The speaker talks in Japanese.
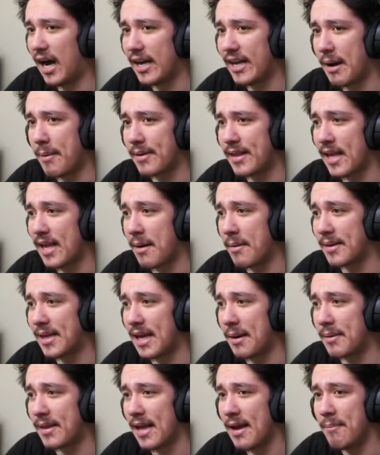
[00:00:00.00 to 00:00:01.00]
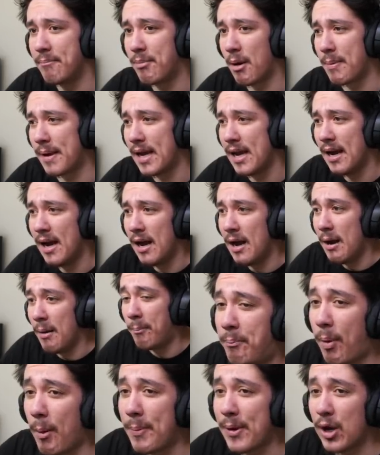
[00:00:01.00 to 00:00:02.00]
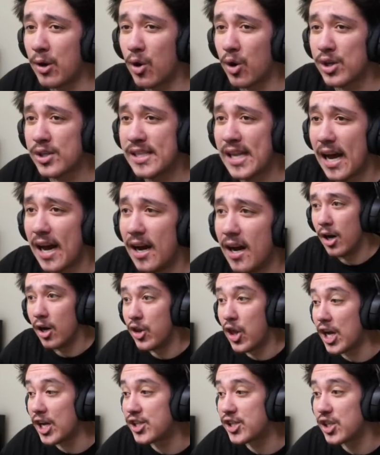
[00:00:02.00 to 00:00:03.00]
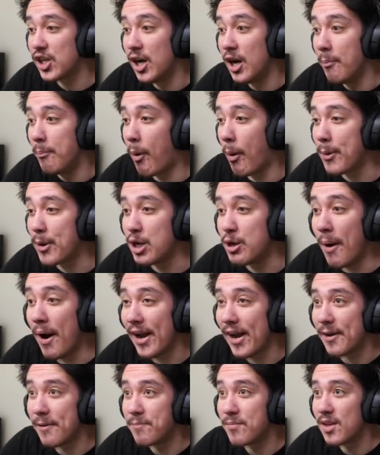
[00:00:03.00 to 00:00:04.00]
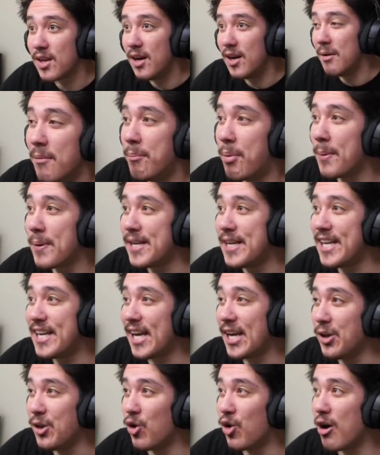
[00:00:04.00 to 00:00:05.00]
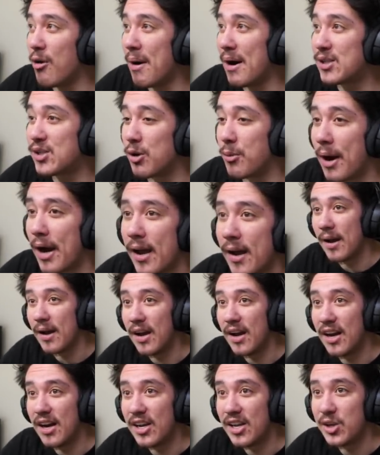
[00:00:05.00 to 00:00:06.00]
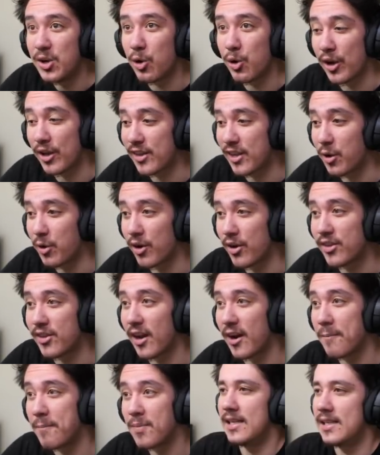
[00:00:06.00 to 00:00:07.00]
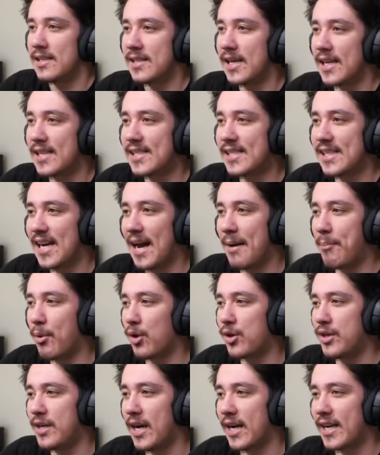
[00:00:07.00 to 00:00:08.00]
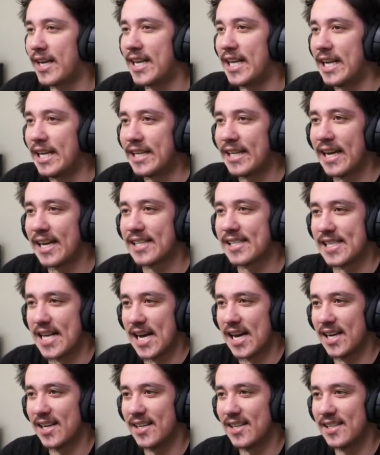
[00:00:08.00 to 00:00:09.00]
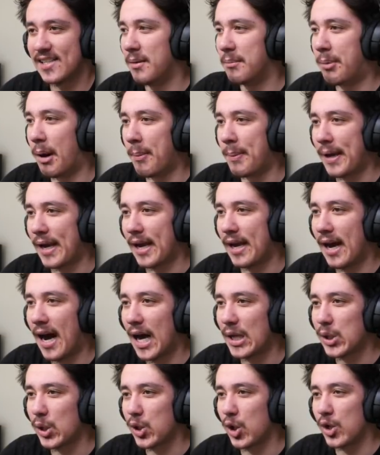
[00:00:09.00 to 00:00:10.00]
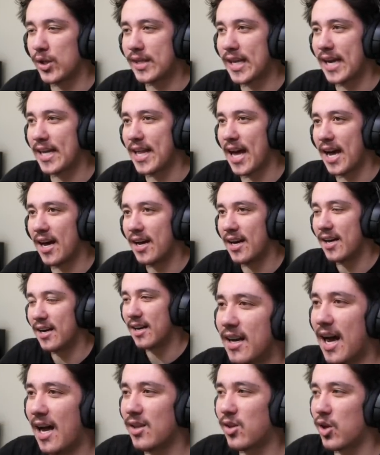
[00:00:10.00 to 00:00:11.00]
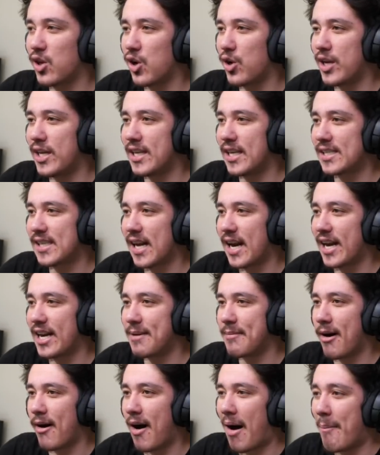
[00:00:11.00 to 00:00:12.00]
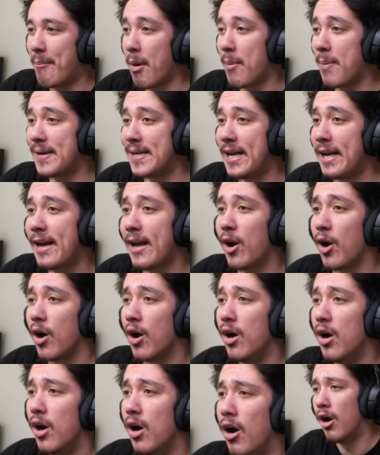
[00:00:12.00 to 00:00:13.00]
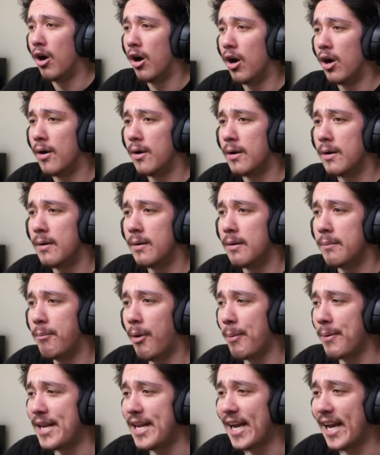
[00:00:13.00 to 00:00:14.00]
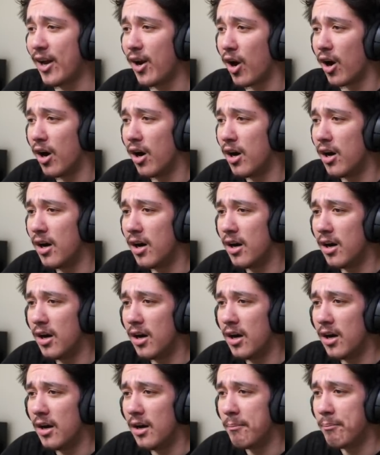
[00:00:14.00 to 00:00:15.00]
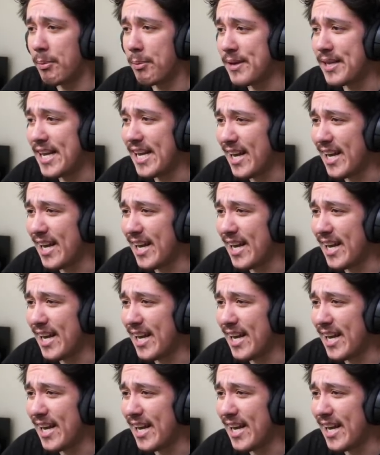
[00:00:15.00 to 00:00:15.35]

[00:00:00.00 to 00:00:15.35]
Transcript: やめて。ボビーを殺すな。ナイス。ボビーうまい。ボビー逃げるのがうまいぞ、お前。よくやった。さすが僕が気に入ったやつだ。ボビー、あと4体だ。あと4人だ、サラリーマン。ボビー逃げろ。ボビー逃げろ !NO!